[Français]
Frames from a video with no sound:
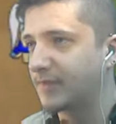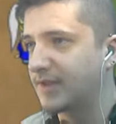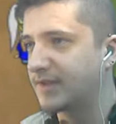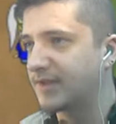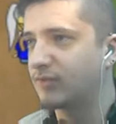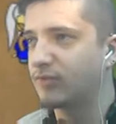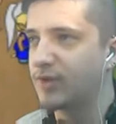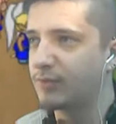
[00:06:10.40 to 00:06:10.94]

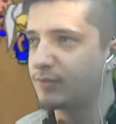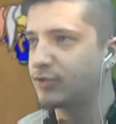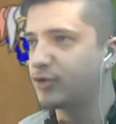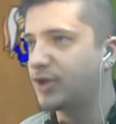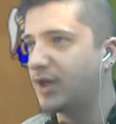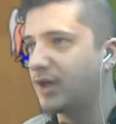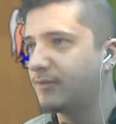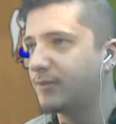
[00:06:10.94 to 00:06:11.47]
Ça coûte un peu
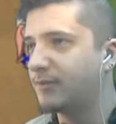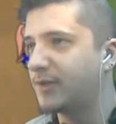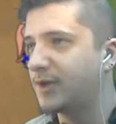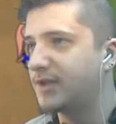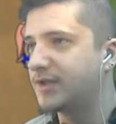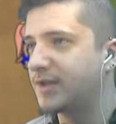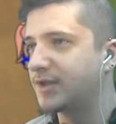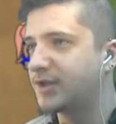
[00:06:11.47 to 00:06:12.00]
cher, mais au moins
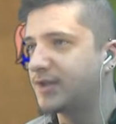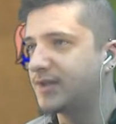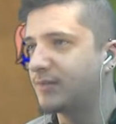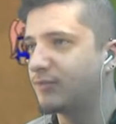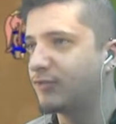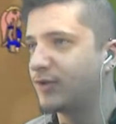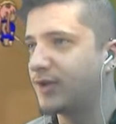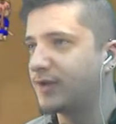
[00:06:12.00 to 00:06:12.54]
les archers, ça
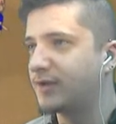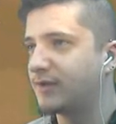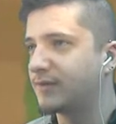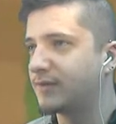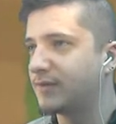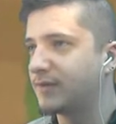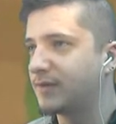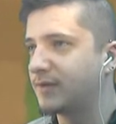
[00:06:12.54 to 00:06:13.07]
bourrine.
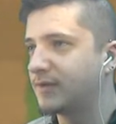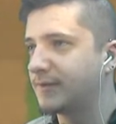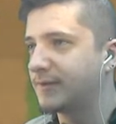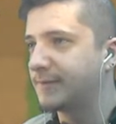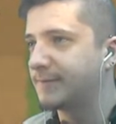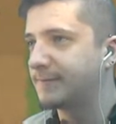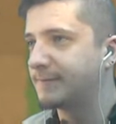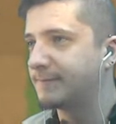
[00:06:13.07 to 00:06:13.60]

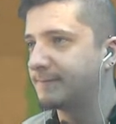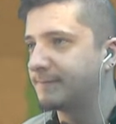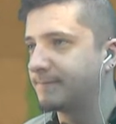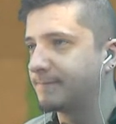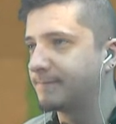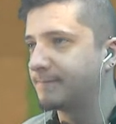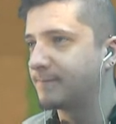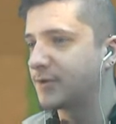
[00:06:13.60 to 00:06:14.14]

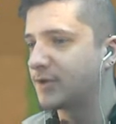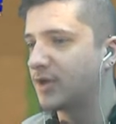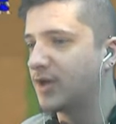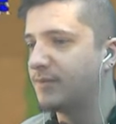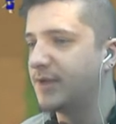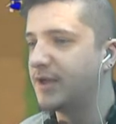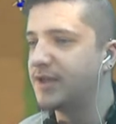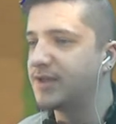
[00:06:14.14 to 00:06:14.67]
Parce que les
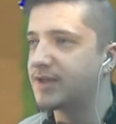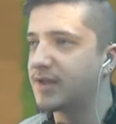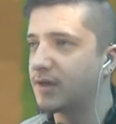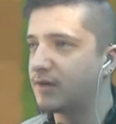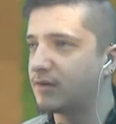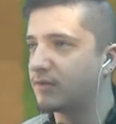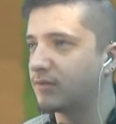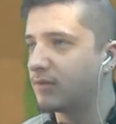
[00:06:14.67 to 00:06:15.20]

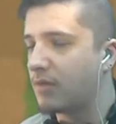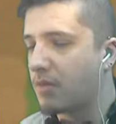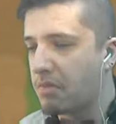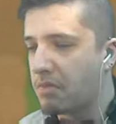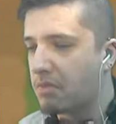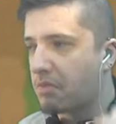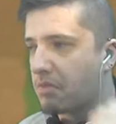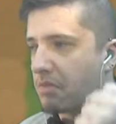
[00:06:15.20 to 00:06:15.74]
miliciens,
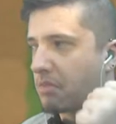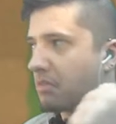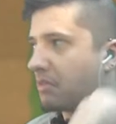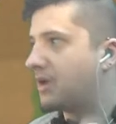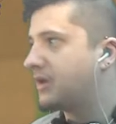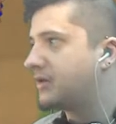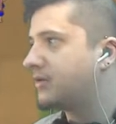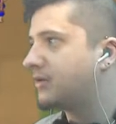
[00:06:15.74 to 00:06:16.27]

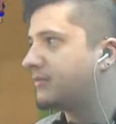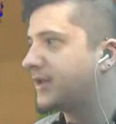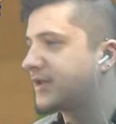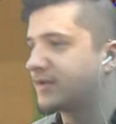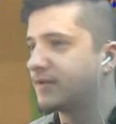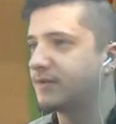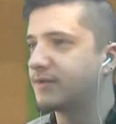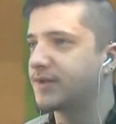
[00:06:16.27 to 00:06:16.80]
avec leur
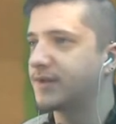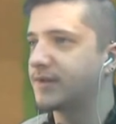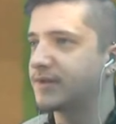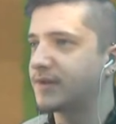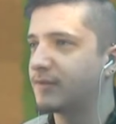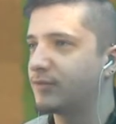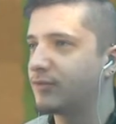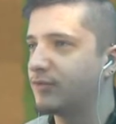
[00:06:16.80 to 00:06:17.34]
masse, là, c'est
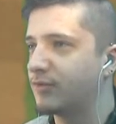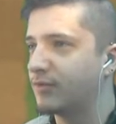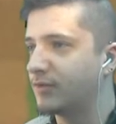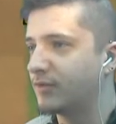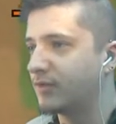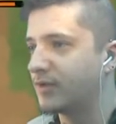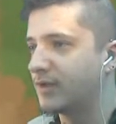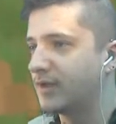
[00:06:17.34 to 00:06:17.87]
un peu... Euh,
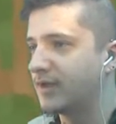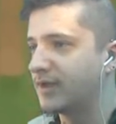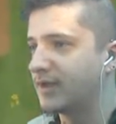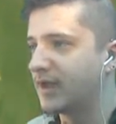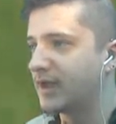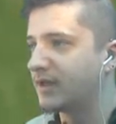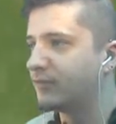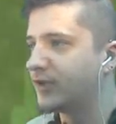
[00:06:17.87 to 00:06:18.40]

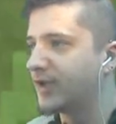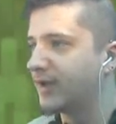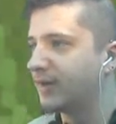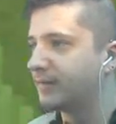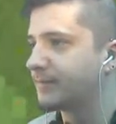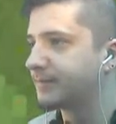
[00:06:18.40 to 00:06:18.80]
cacaboudin.